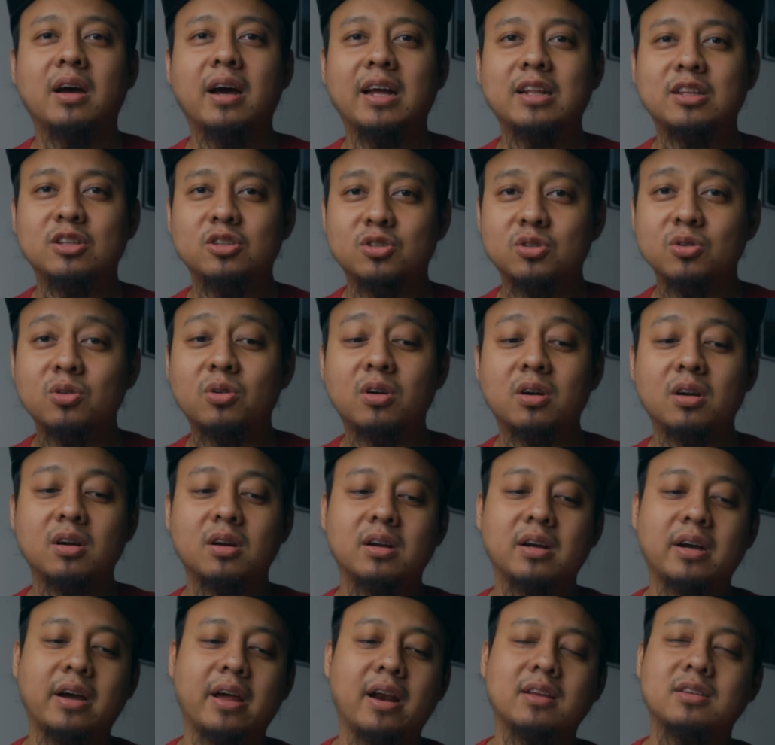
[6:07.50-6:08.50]

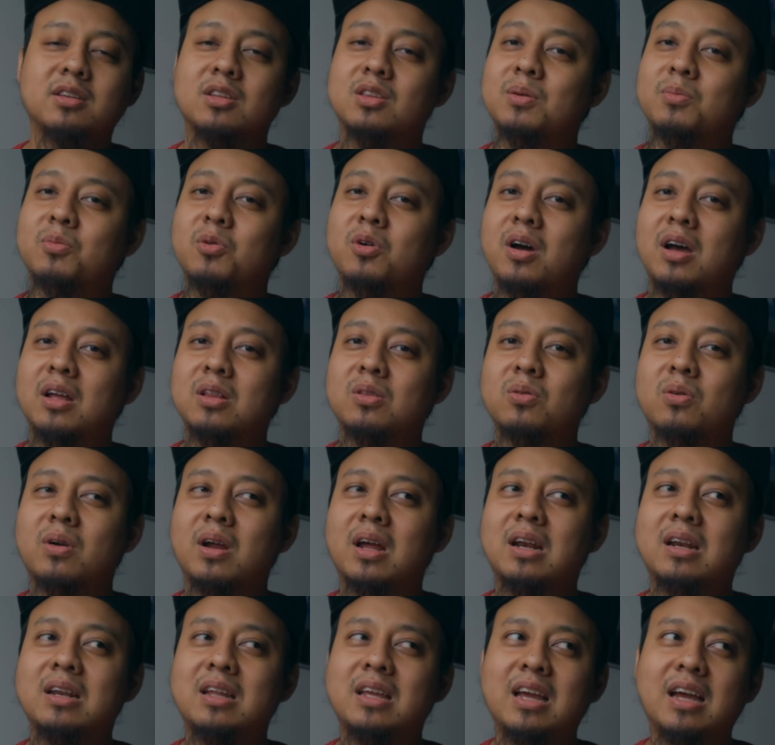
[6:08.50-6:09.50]
hancur karena satu buah
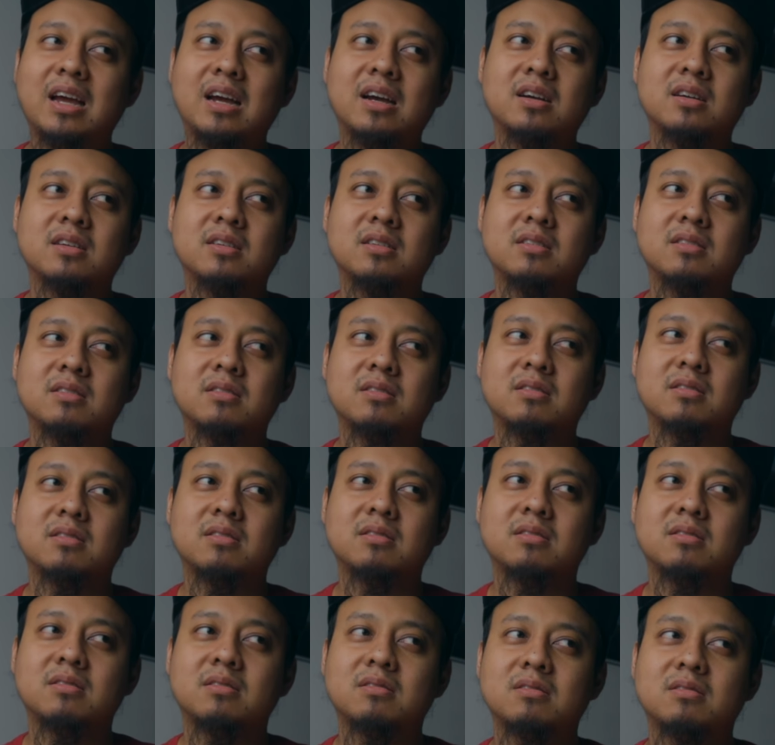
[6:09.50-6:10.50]
aturan yang
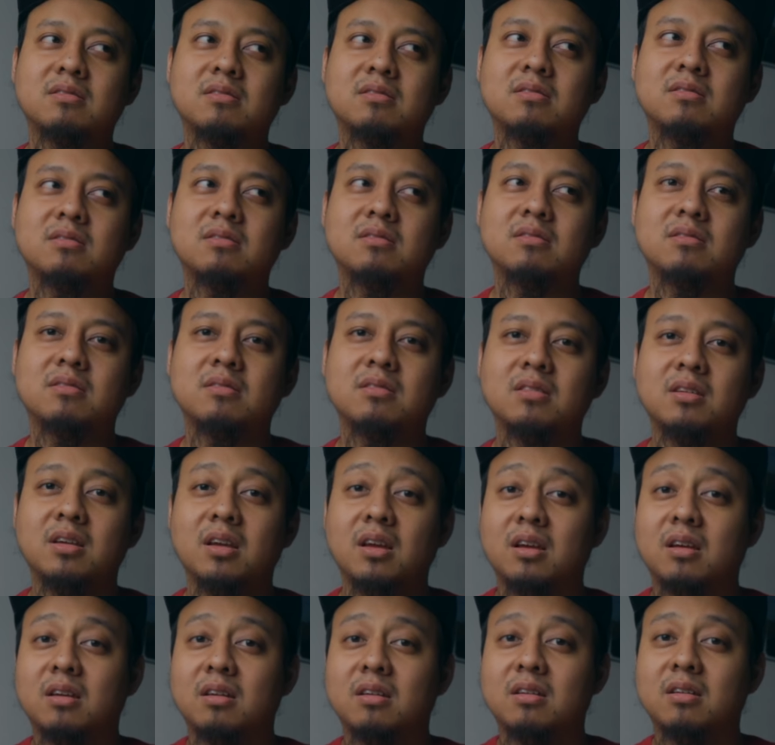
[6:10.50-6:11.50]
ya